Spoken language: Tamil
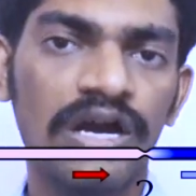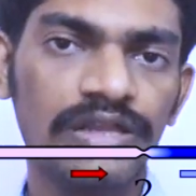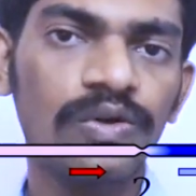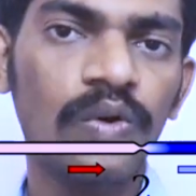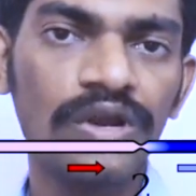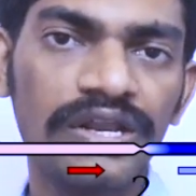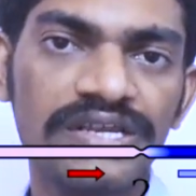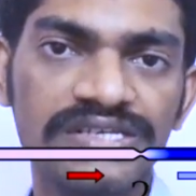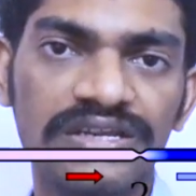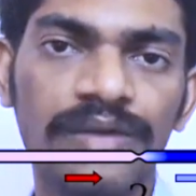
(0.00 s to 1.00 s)
அதாவது கோல்டு
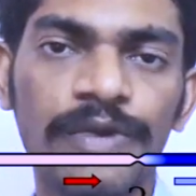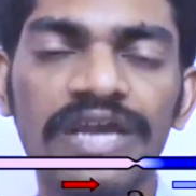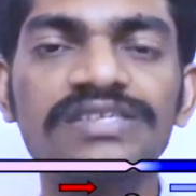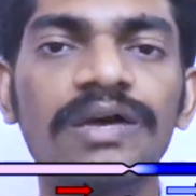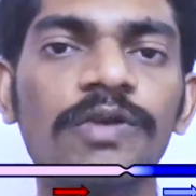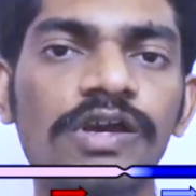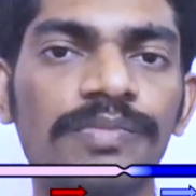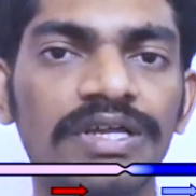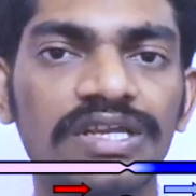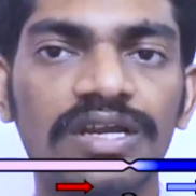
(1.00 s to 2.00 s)
ரீஜன் இப்போ எக்ஸாம்பிளுக்கு
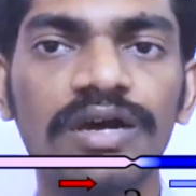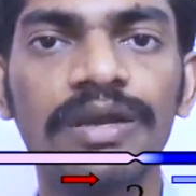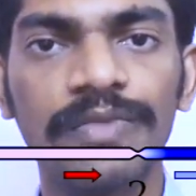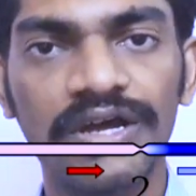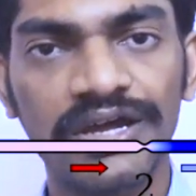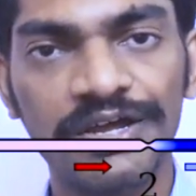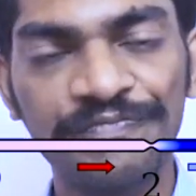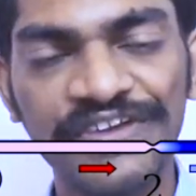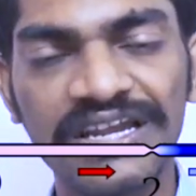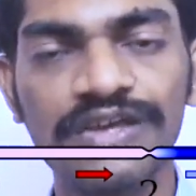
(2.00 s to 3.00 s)
பார்த்தீங்கன்னா நம்ம
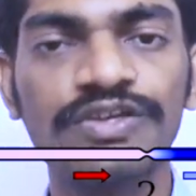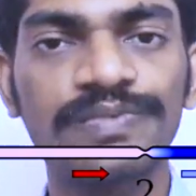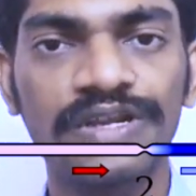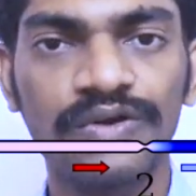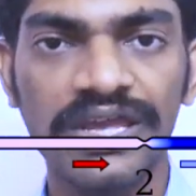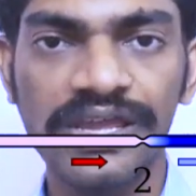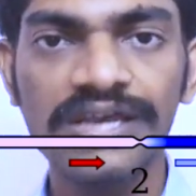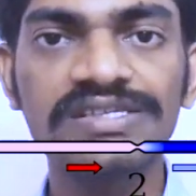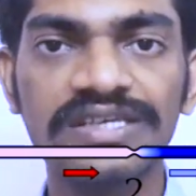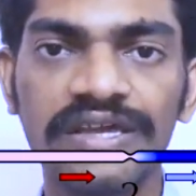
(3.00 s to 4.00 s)
வீட்டில் யூஸ் பண்ணக்கூடிய
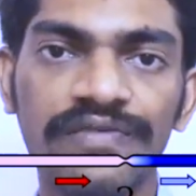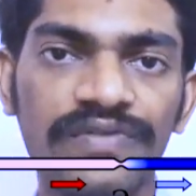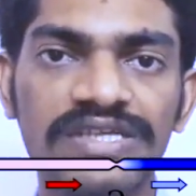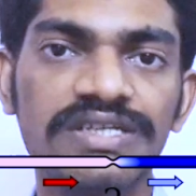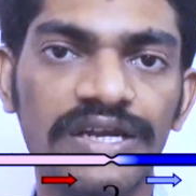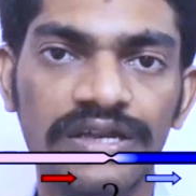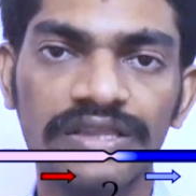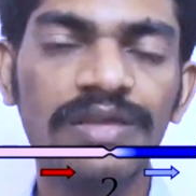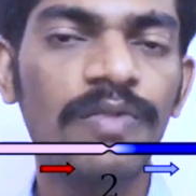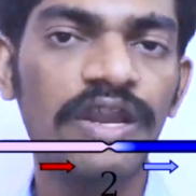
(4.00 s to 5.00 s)
ஏசி ரெஃப்ரிஜிரேட்டர்
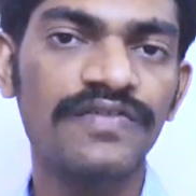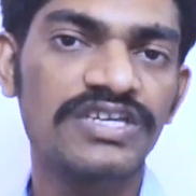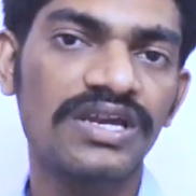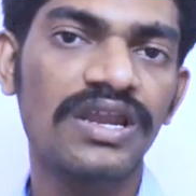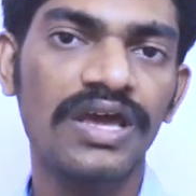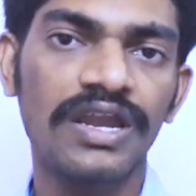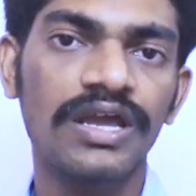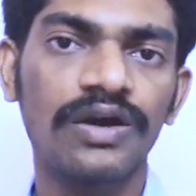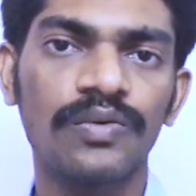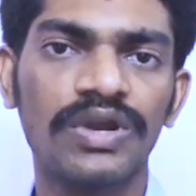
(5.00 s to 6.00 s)
இந்த மாதிரி விஷயங்கள்லாம் என்ன
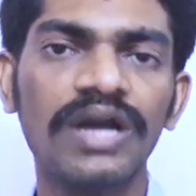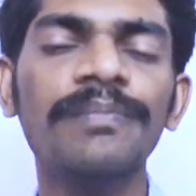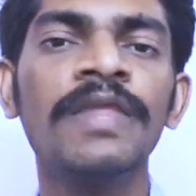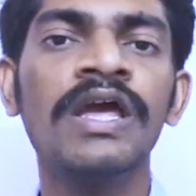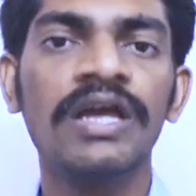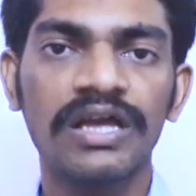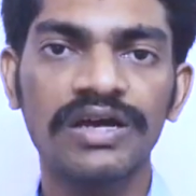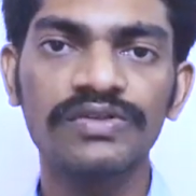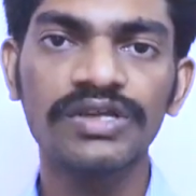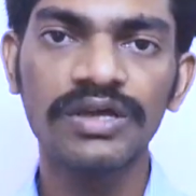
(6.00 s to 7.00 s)
ஆகும்னா
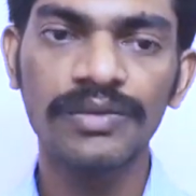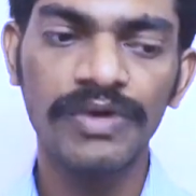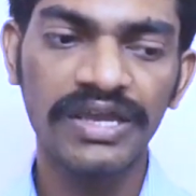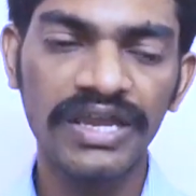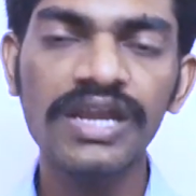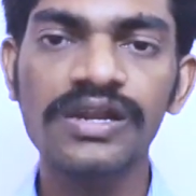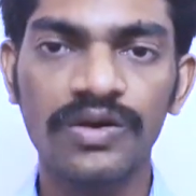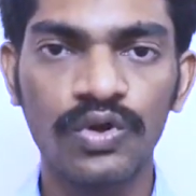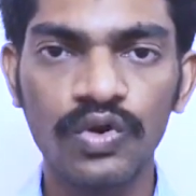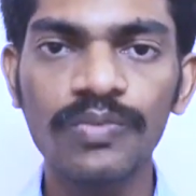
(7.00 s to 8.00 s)
அதாவது நம்ம ஹீட்
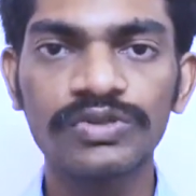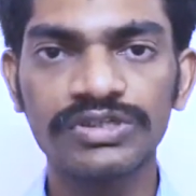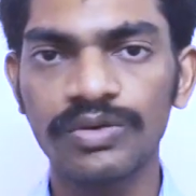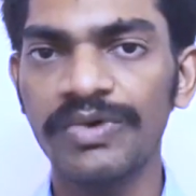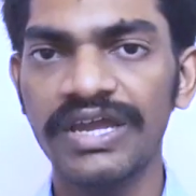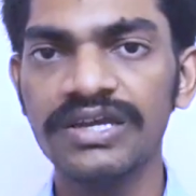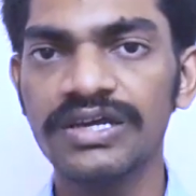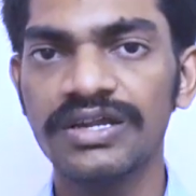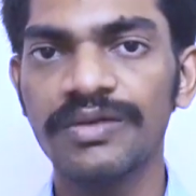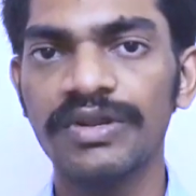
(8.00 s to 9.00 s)
ஒரு ரூம் வந்துட்டு ரொம்ப ஹீட்டாக
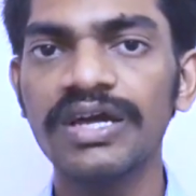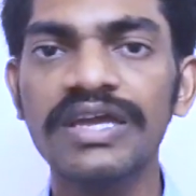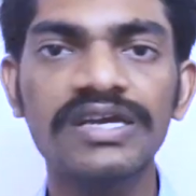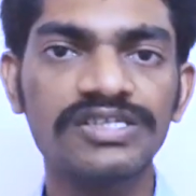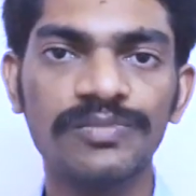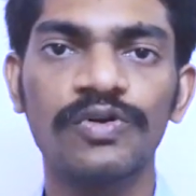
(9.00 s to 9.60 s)
இருக்குது அப்படின்னா ஏசி